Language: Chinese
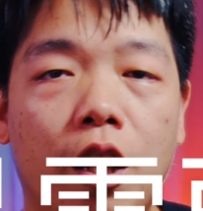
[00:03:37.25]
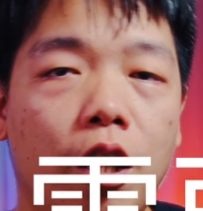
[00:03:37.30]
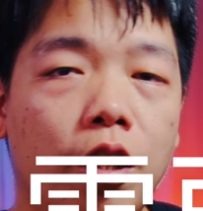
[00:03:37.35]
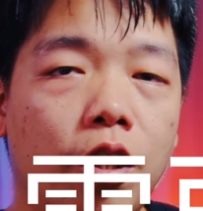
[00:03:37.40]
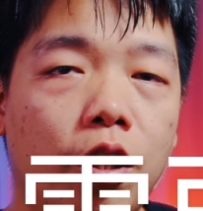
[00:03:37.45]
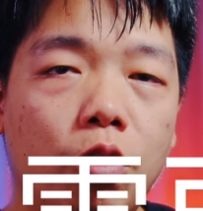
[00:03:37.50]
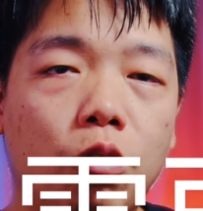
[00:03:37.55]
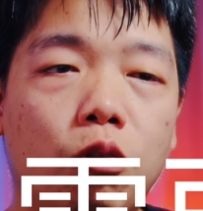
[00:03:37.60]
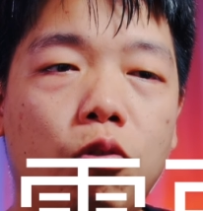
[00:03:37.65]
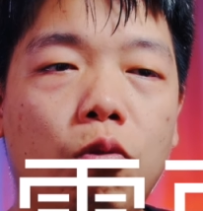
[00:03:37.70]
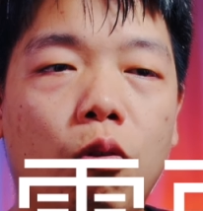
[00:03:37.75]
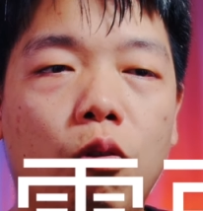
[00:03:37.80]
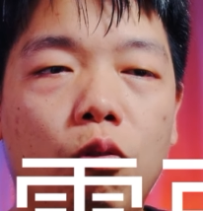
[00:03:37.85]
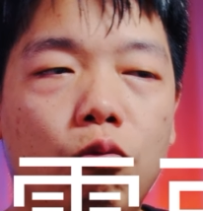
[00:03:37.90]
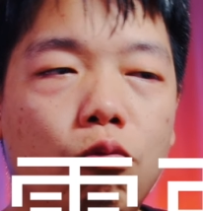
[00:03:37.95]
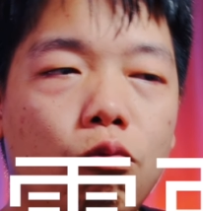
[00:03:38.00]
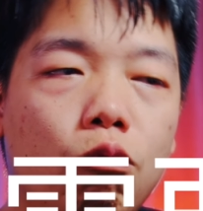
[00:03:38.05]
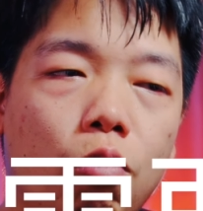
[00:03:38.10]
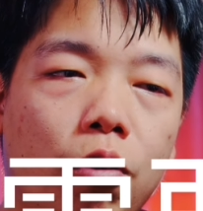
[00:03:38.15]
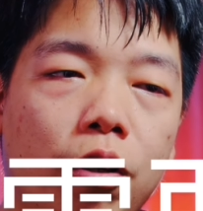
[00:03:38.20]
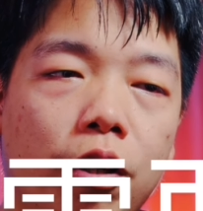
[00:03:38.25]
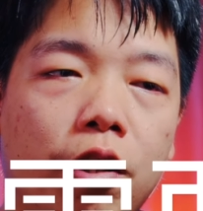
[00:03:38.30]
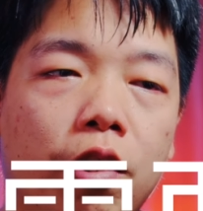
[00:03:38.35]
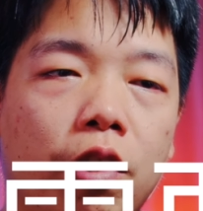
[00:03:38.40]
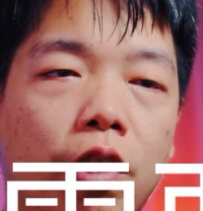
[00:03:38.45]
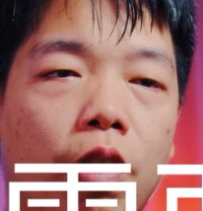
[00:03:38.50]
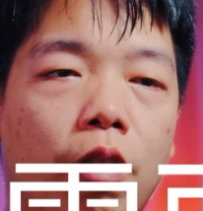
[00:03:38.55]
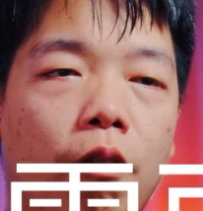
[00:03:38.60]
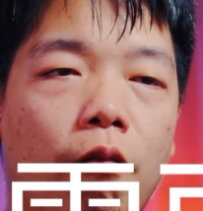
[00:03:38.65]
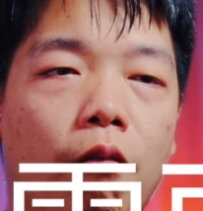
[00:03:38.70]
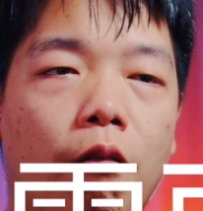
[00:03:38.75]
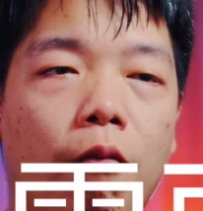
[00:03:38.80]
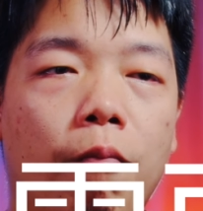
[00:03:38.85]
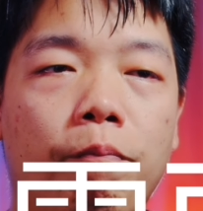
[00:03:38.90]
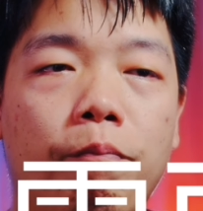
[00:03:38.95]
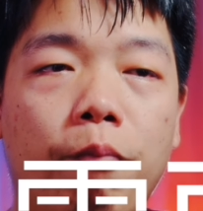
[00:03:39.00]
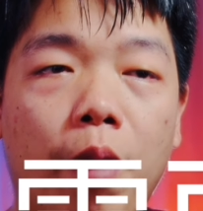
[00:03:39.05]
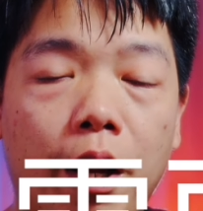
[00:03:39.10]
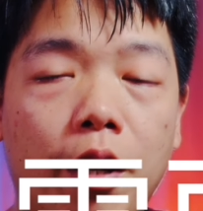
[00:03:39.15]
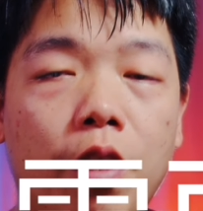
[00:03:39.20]
也就是说如果你
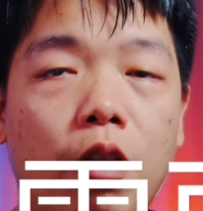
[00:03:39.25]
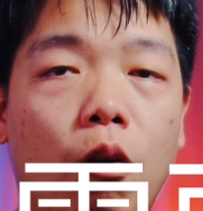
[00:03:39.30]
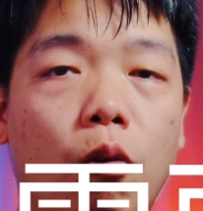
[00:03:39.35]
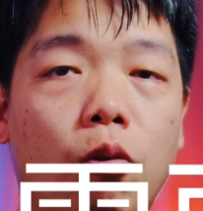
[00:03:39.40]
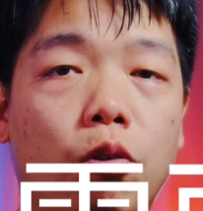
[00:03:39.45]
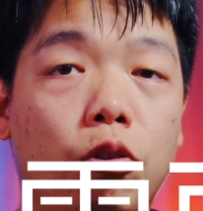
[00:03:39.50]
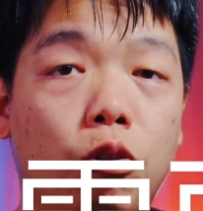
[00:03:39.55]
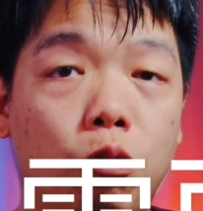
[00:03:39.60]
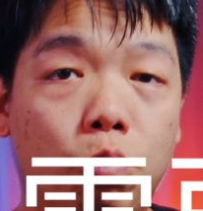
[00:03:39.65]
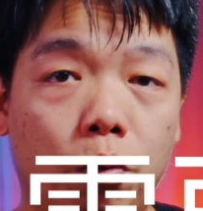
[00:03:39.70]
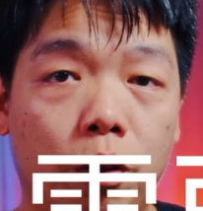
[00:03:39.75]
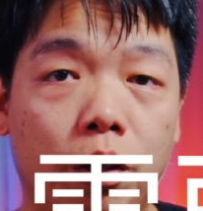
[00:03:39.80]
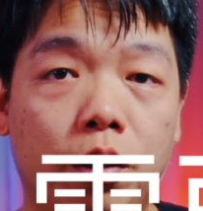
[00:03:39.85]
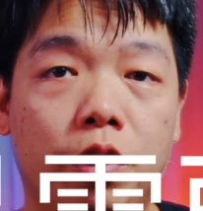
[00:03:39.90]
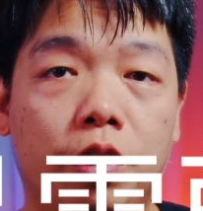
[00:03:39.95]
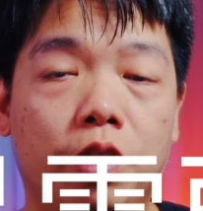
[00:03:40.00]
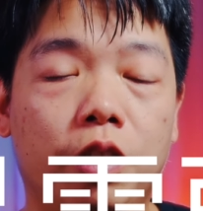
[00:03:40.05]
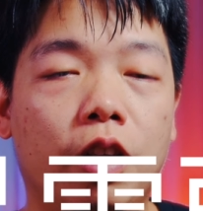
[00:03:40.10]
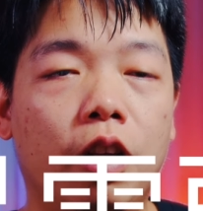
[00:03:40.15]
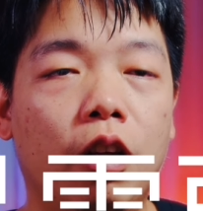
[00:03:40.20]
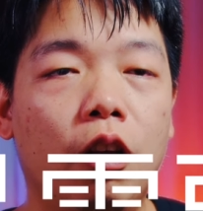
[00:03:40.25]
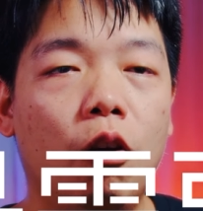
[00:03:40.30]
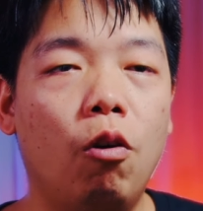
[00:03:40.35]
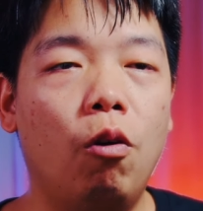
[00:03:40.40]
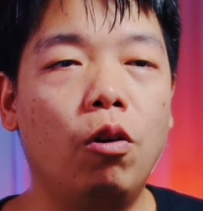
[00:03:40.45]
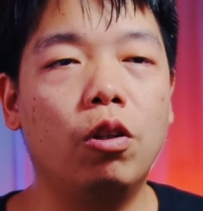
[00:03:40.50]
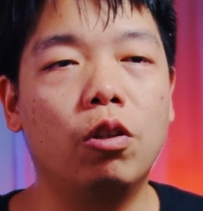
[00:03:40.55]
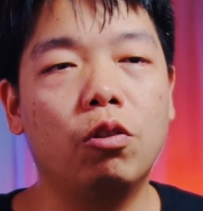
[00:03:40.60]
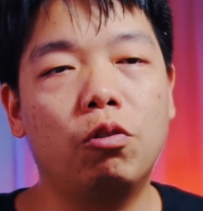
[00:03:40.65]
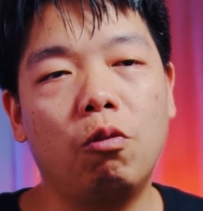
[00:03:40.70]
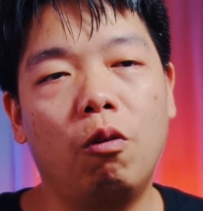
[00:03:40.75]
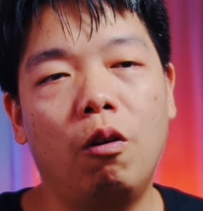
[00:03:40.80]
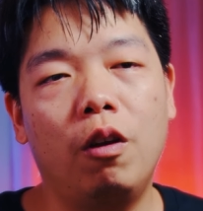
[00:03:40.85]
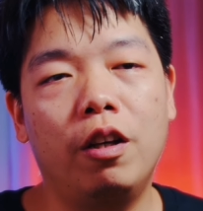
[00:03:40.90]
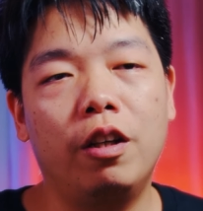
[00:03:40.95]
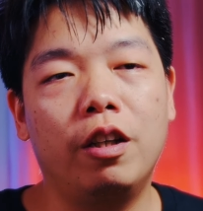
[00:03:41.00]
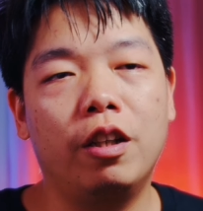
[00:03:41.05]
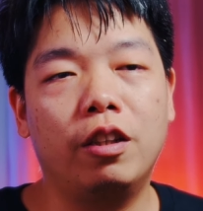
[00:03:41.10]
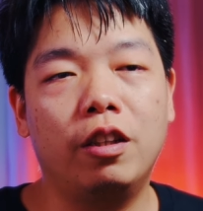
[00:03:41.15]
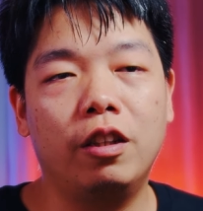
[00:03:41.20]
没有学习，或者说
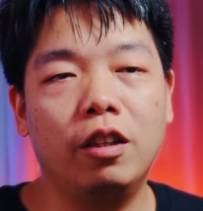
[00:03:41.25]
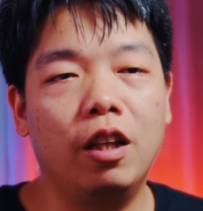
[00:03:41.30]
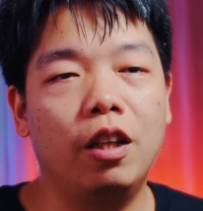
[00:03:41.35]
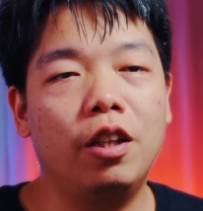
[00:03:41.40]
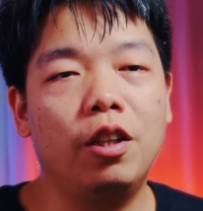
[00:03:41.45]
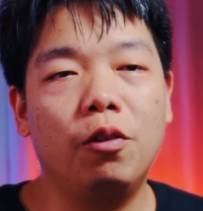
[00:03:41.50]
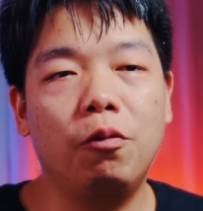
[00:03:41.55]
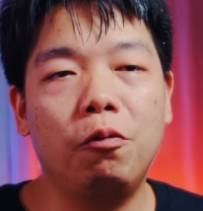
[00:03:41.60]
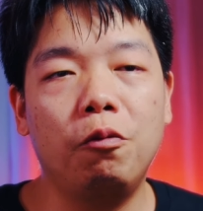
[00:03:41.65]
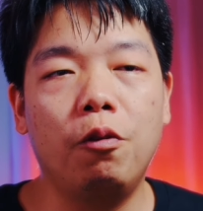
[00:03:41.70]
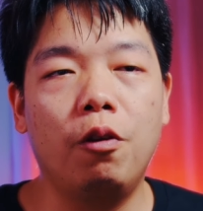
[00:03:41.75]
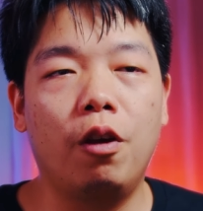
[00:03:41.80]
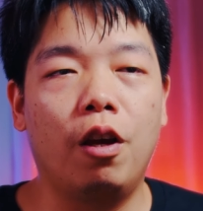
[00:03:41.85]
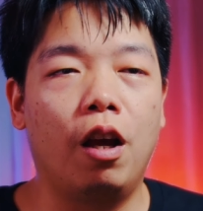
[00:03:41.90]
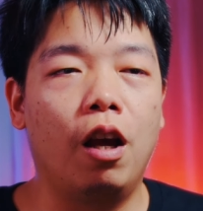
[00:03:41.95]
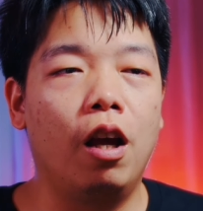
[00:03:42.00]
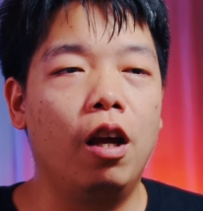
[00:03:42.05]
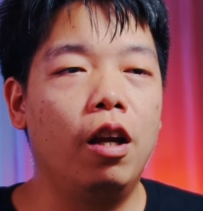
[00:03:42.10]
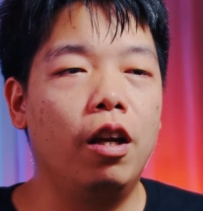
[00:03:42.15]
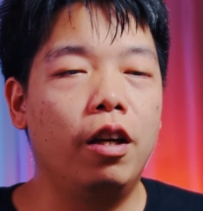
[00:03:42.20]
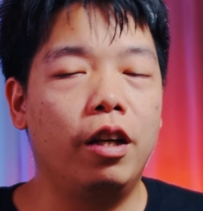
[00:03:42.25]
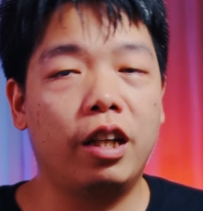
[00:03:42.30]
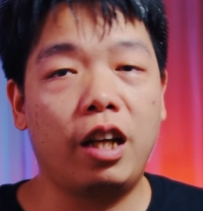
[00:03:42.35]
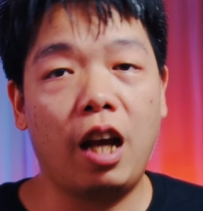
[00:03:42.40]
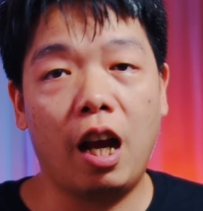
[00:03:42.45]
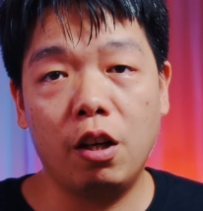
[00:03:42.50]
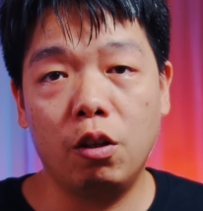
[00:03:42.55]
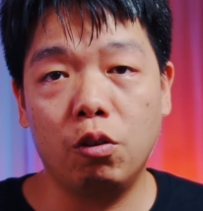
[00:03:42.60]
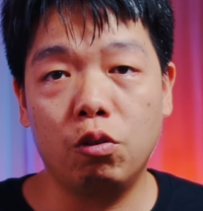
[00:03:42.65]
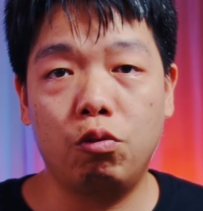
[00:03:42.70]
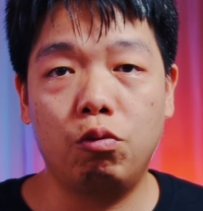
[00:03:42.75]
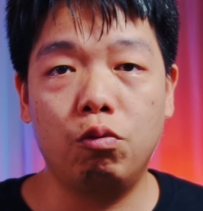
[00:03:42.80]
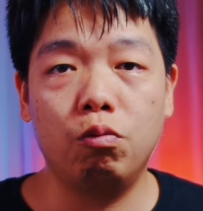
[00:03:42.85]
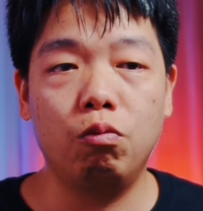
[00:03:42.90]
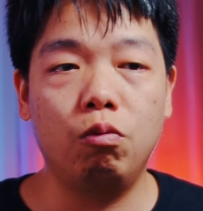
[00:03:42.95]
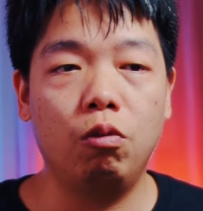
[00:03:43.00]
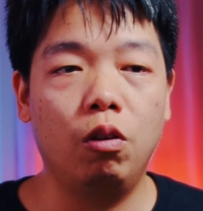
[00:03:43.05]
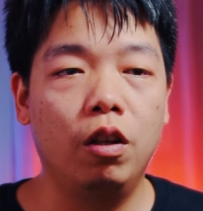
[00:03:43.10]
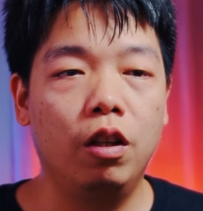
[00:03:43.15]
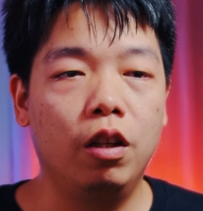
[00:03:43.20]
你听的音乐，你看的
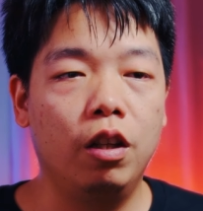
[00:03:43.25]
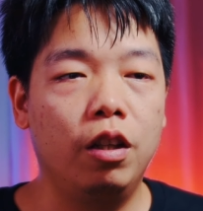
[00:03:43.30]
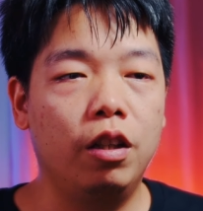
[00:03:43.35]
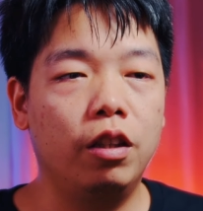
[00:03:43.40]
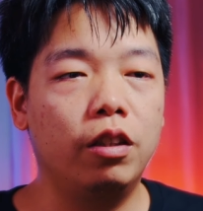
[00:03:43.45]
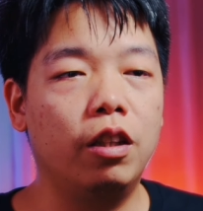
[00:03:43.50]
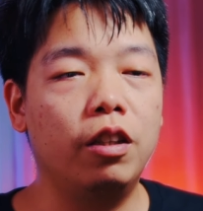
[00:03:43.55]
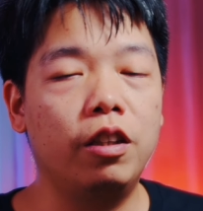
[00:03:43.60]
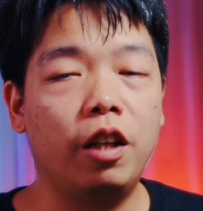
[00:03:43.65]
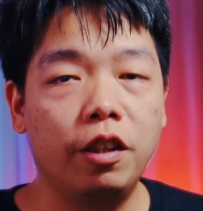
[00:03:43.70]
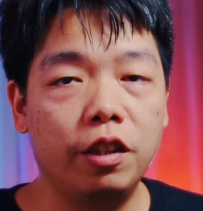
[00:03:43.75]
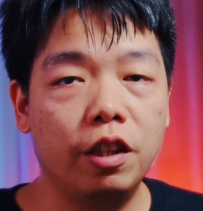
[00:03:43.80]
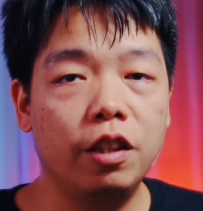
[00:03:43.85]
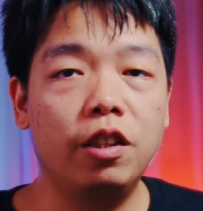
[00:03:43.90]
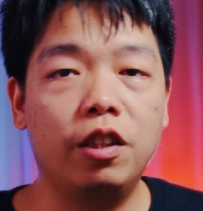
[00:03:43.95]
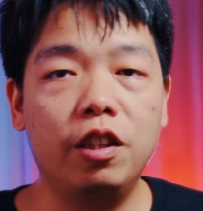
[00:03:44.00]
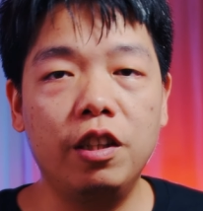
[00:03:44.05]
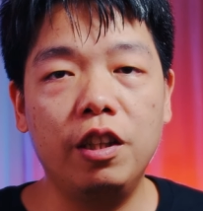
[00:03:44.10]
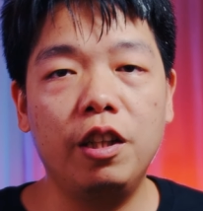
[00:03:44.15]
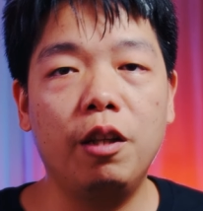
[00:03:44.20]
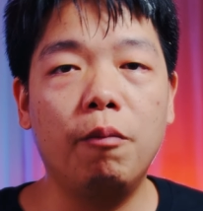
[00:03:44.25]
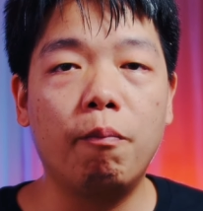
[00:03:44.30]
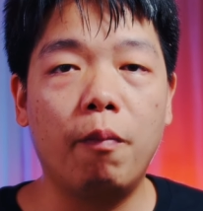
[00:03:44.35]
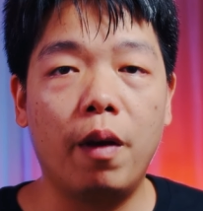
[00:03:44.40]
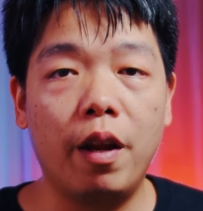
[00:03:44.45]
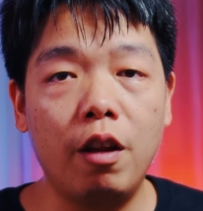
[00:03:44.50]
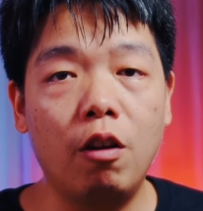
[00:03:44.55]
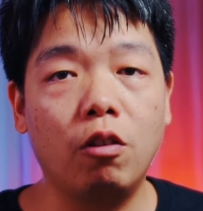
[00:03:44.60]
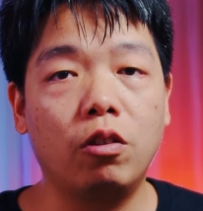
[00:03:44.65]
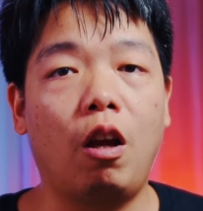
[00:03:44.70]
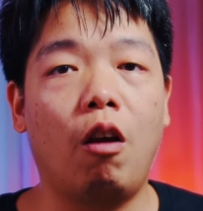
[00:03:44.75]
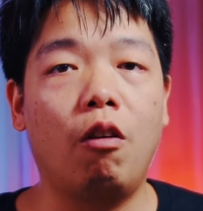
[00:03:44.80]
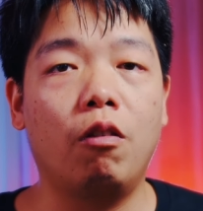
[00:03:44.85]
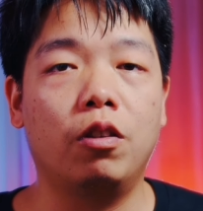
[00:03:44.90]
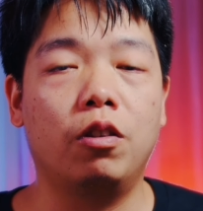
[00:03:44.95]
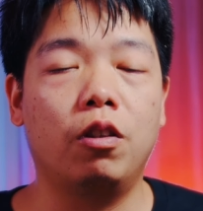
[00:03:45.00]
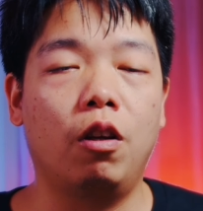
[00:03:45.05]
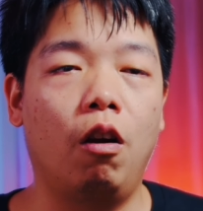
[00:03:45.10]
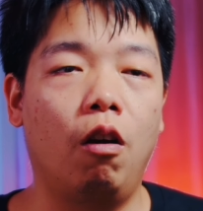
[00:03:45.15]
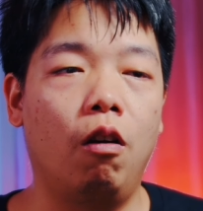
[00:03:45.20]
书，你的人生经历没有到的
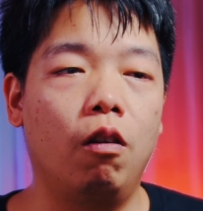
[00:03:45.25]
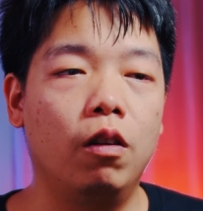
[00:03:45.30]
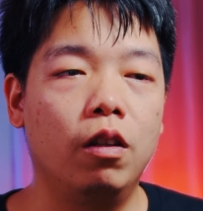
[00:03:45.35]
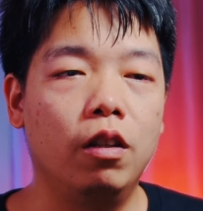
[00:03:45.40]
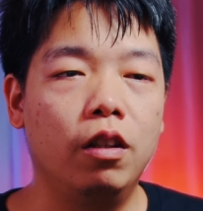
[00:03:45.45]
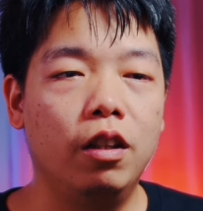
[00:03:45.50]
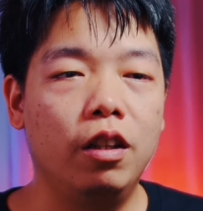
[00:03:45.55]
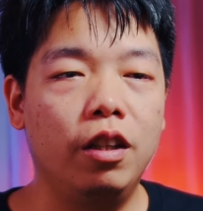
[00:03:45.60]
时候，